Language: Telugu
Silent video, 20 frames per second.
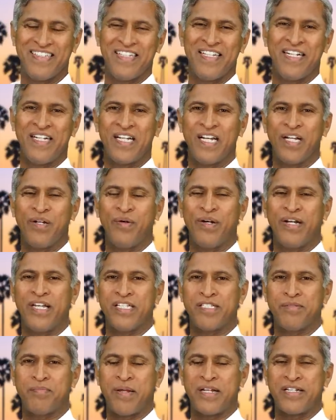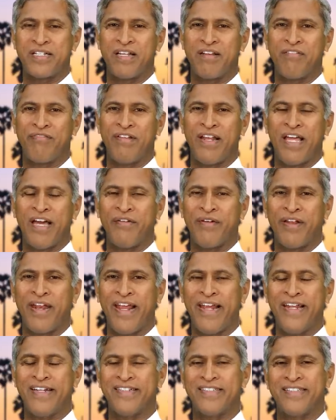దీంట్లో ఉండే స్పెషల్
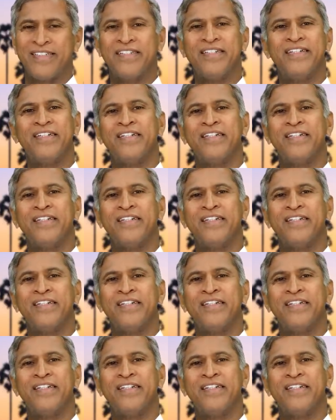ఫ్లావనాయిడ్స్